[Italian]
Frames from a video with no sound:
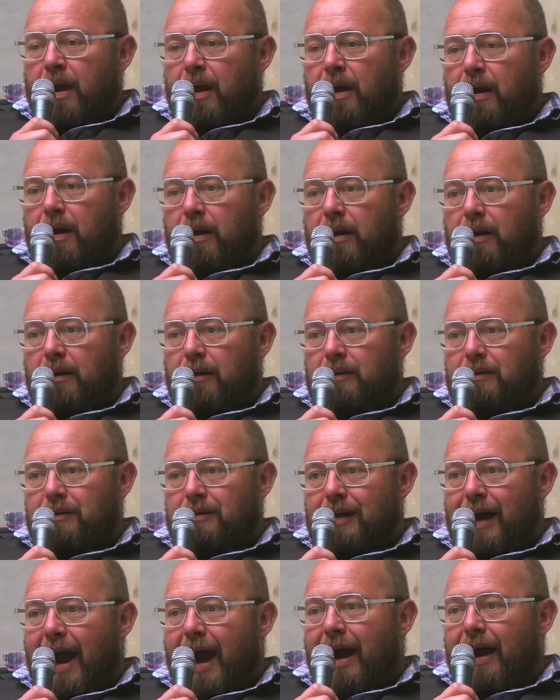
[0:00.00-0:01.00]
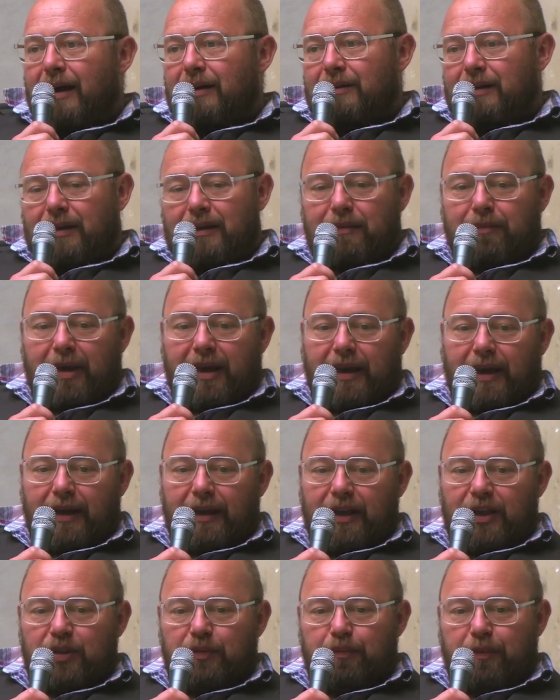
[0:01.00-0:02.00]
Eh, ha dei
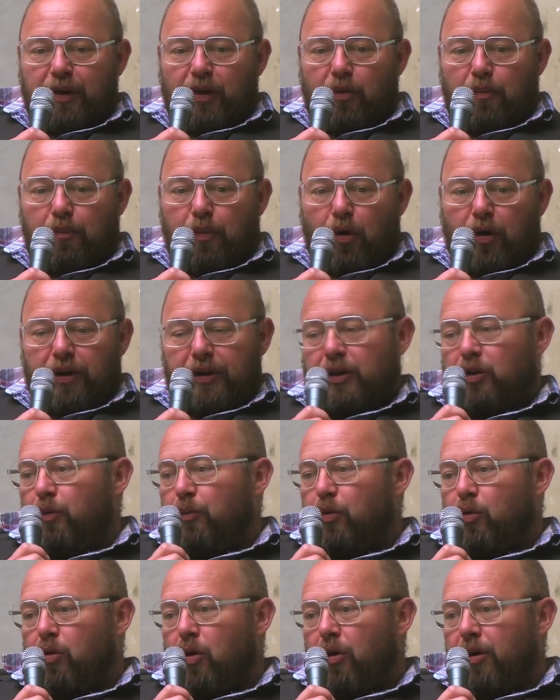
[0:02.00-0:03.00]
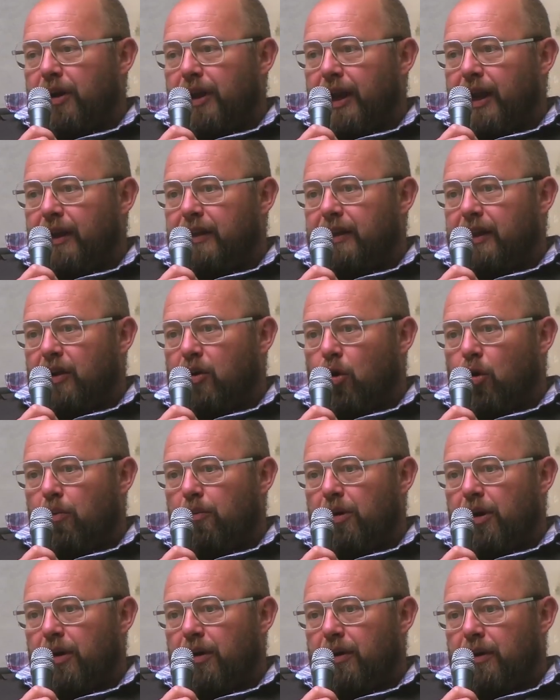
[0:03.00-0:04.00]
meccanismi un pochettino più concreti
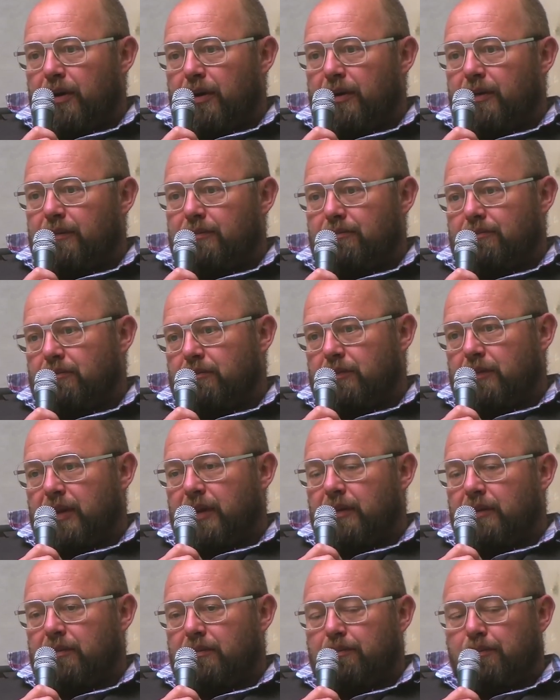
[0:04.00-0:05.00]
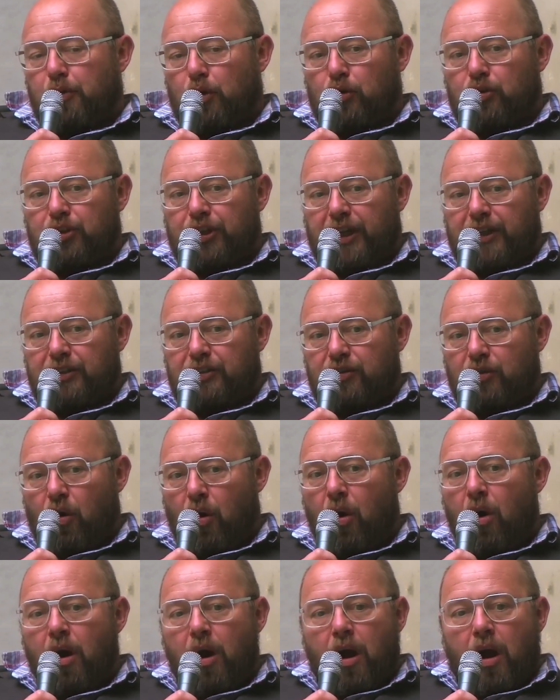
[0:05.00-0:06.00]
come ehm, il
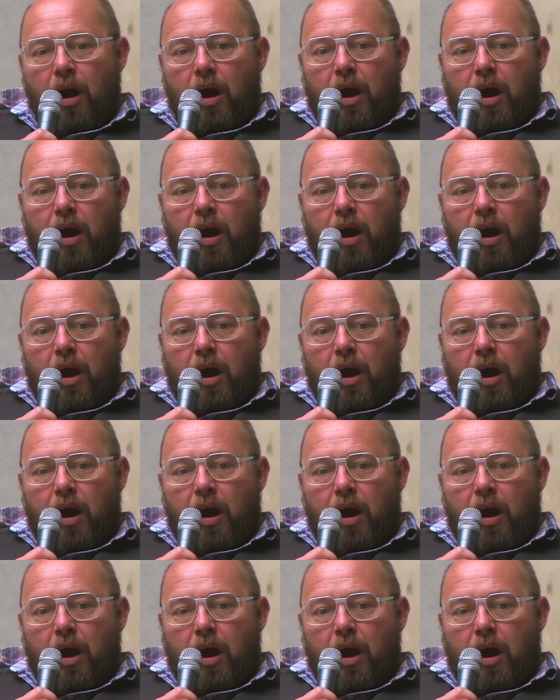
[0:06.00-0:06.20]
processo